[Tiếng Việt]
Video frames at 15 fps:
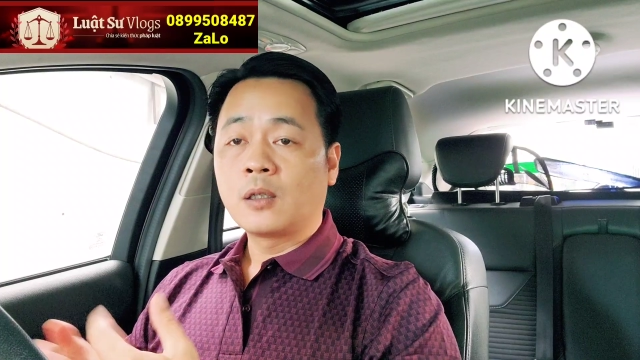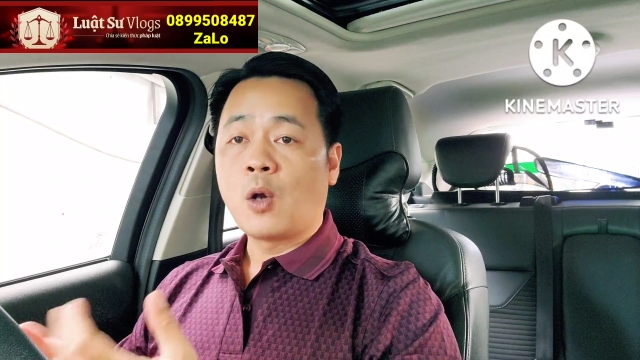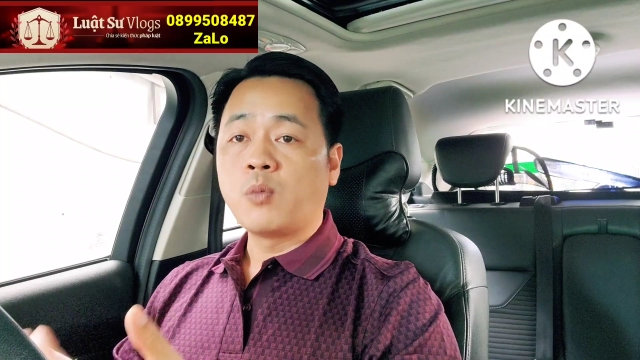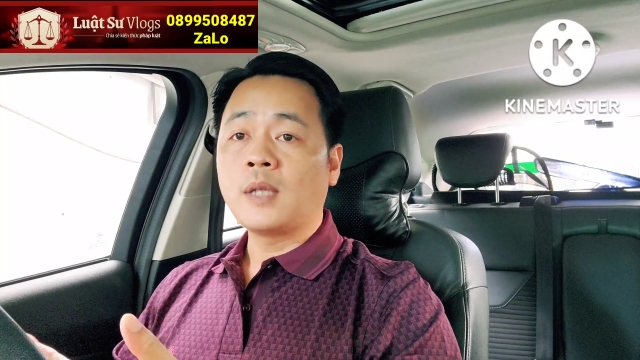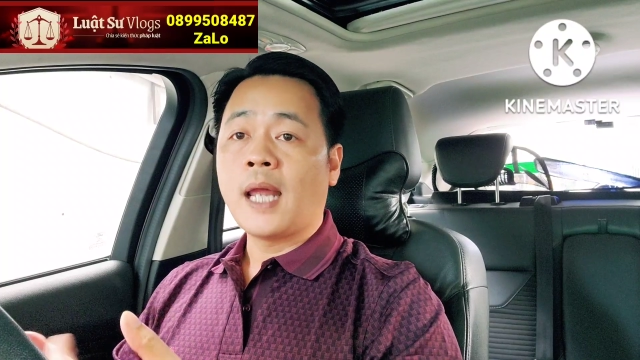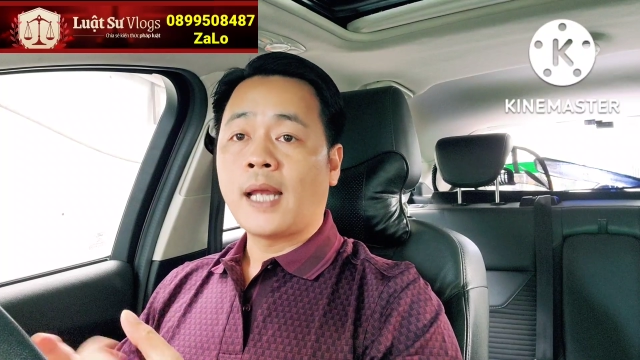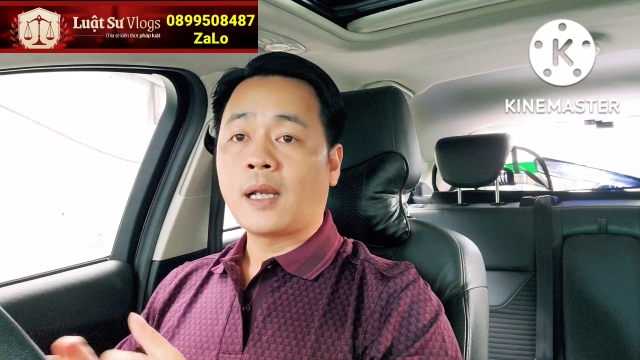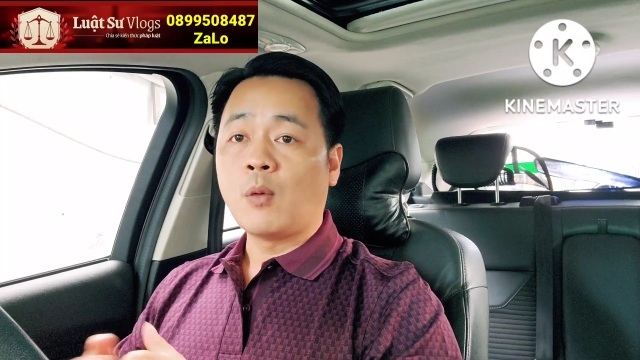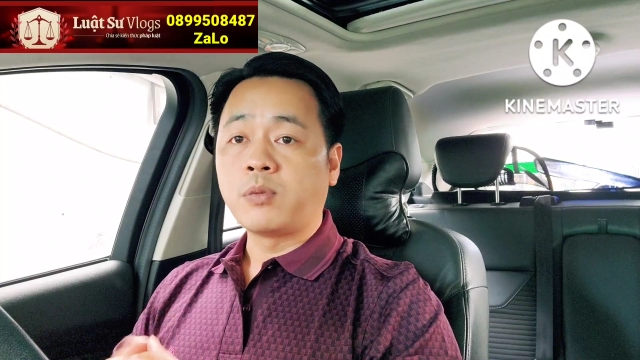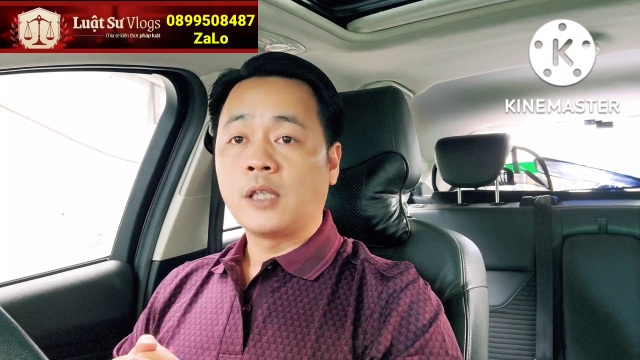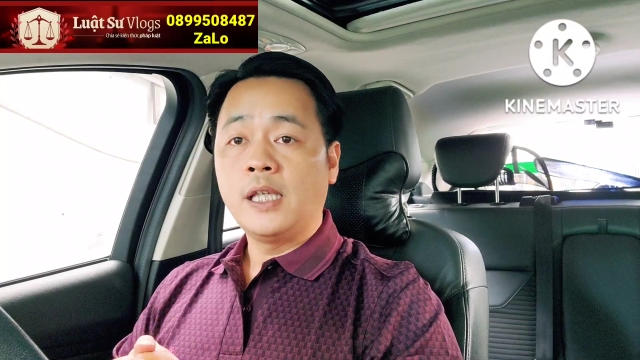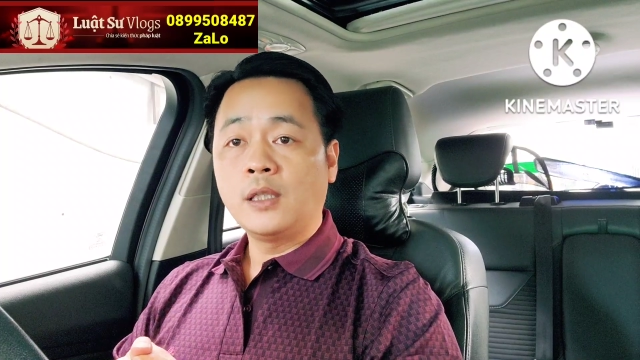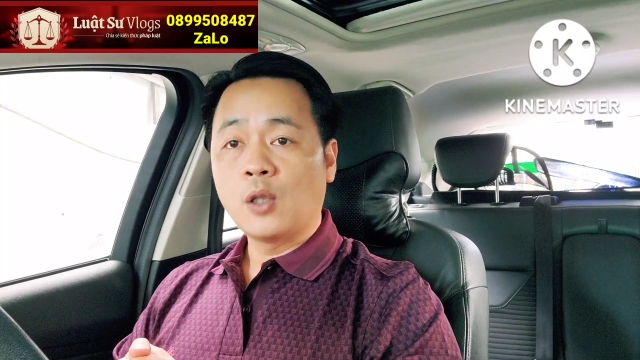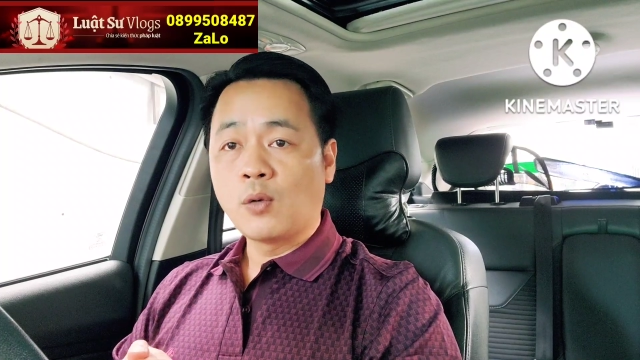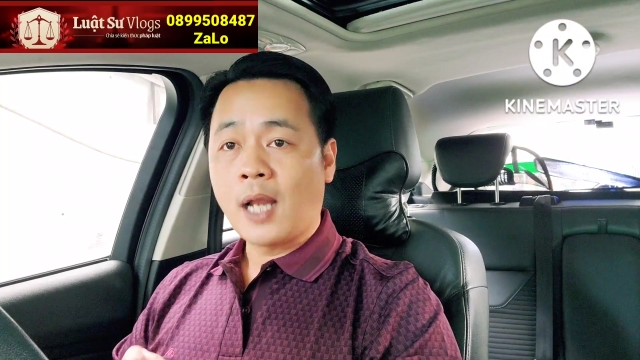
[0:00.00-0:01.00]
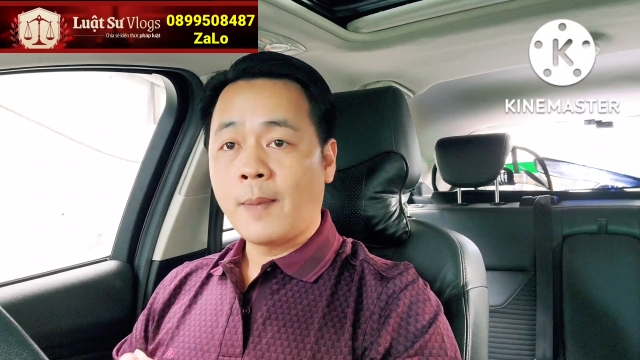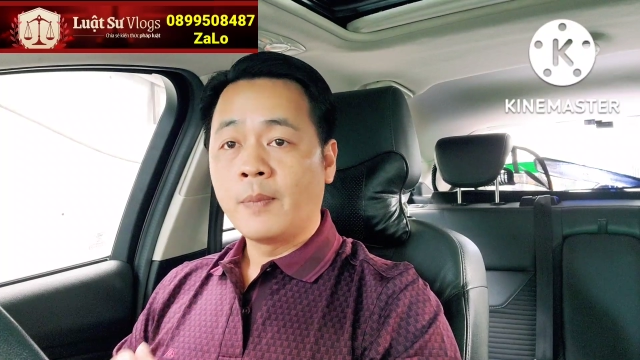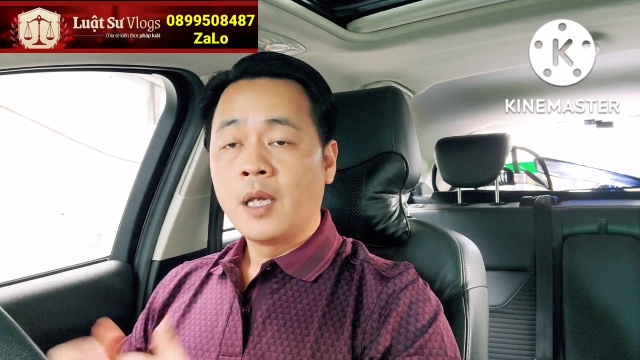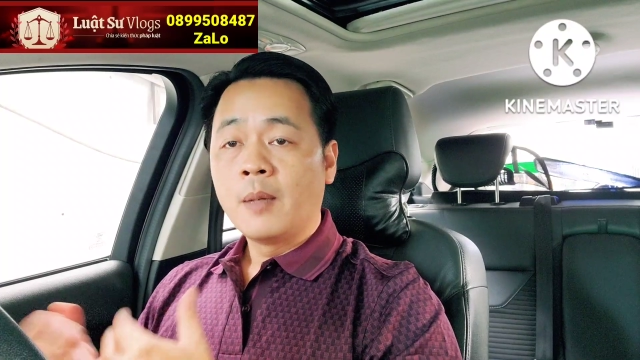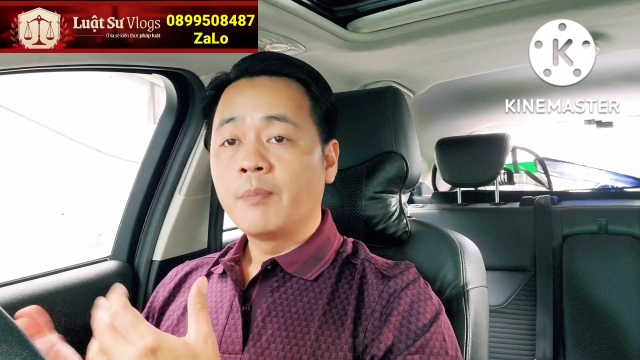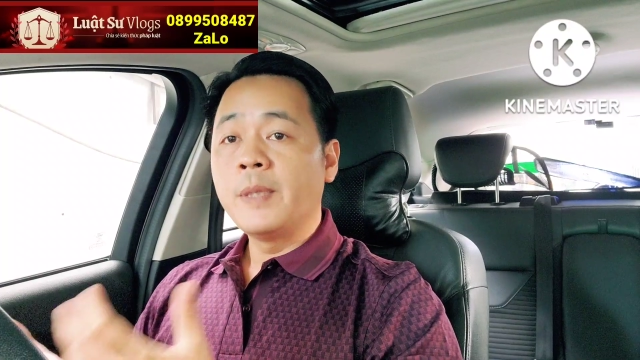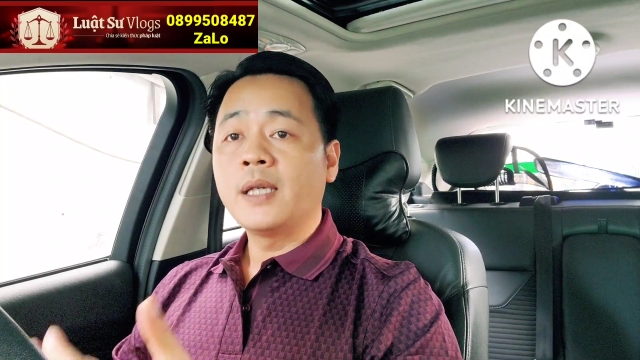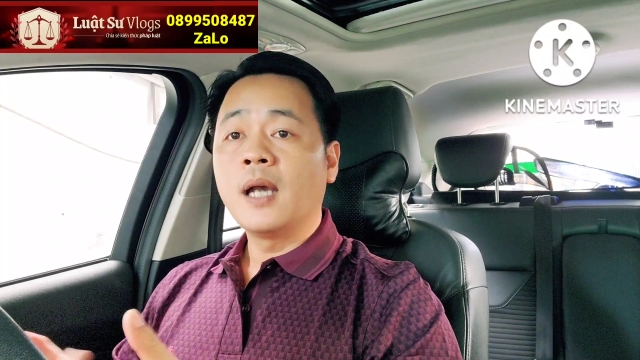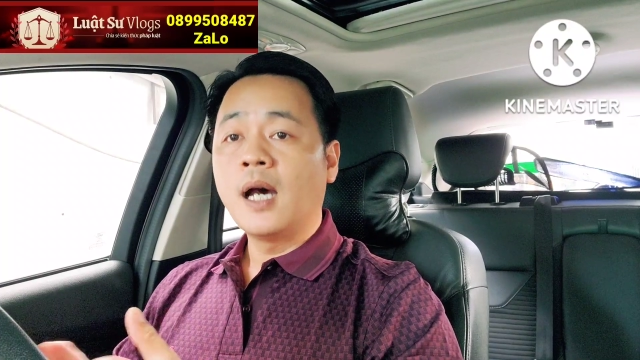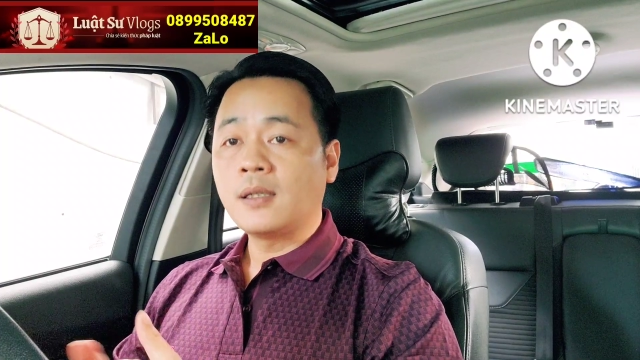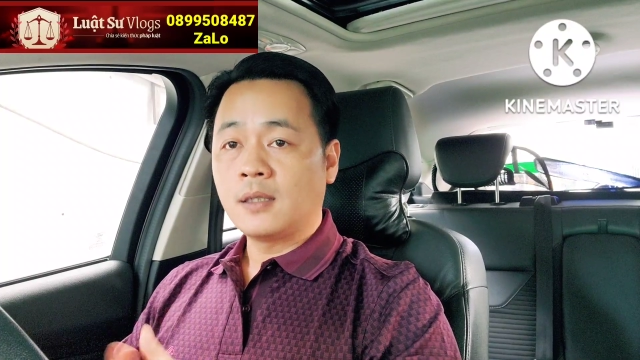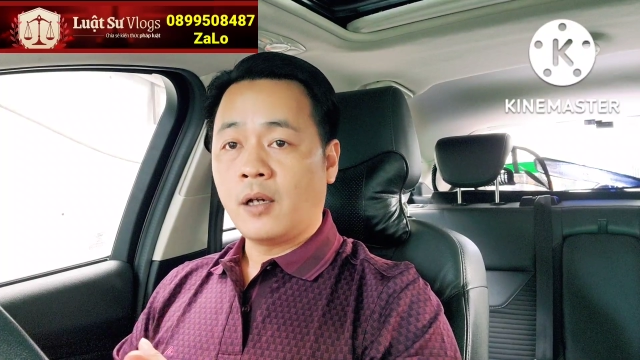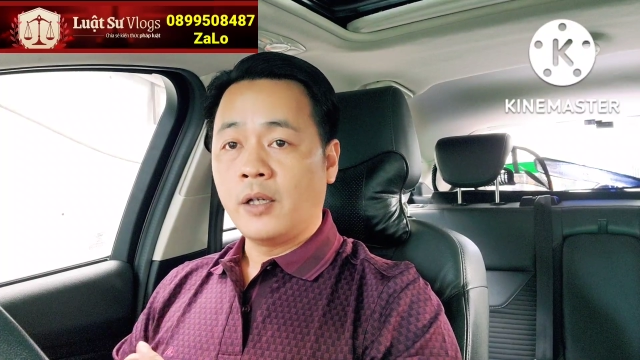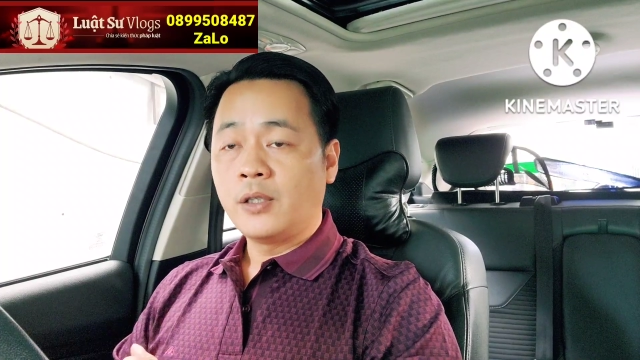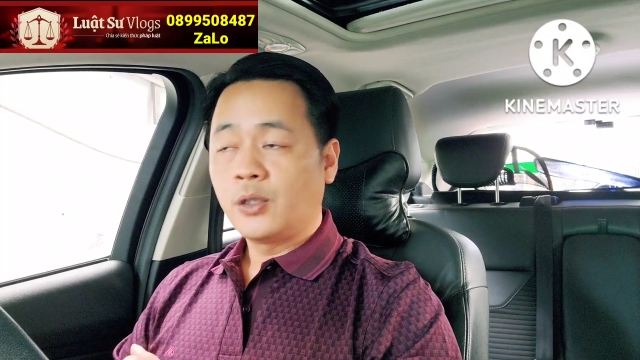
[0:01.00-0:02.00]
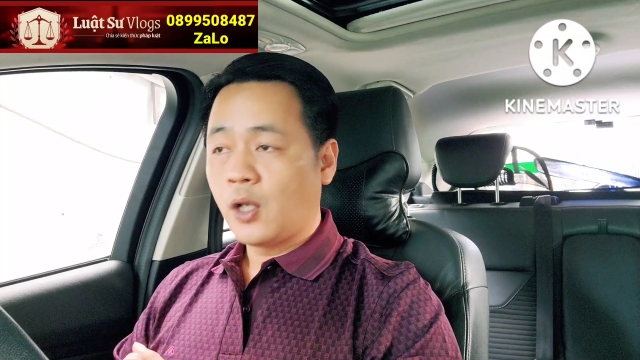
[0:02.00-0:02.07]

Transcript: cũng là đồng chí Tô Lâm biết hết rồi.